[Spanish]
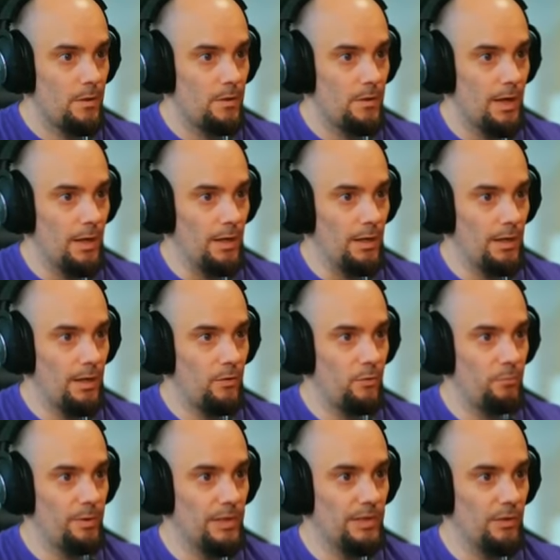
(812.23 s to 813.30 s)
Cangrejo.
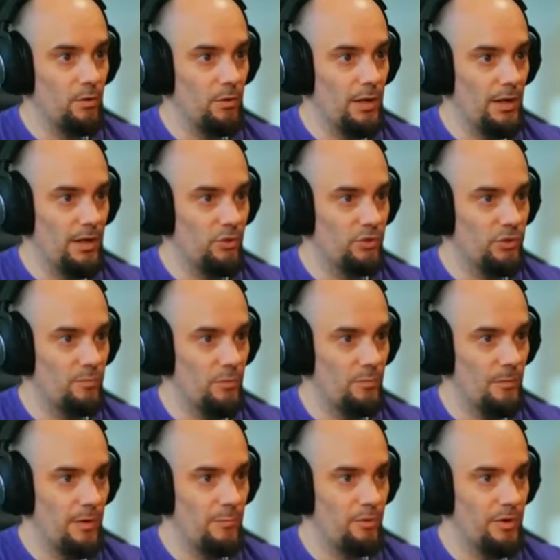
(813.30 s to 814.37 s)
Espérate, que los cangrejos se me
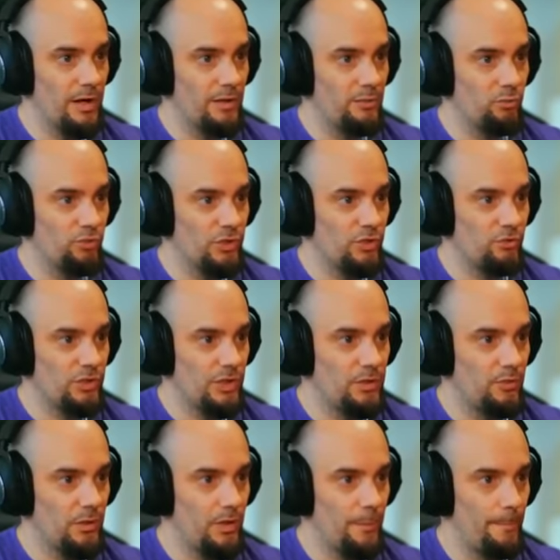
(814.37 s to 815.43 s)
van a poner a tochetos ahí o
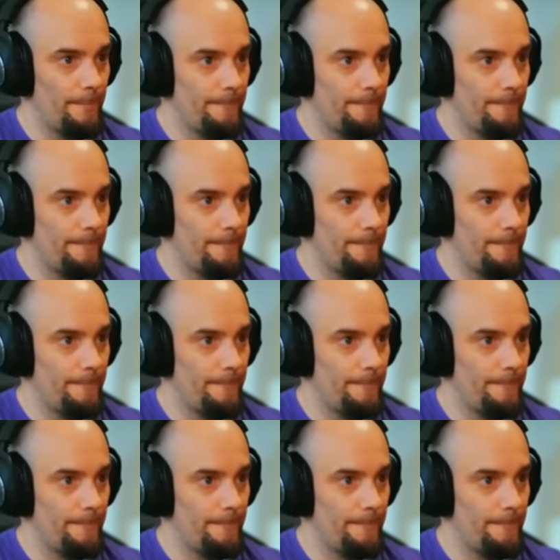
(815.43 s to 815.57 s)
qué.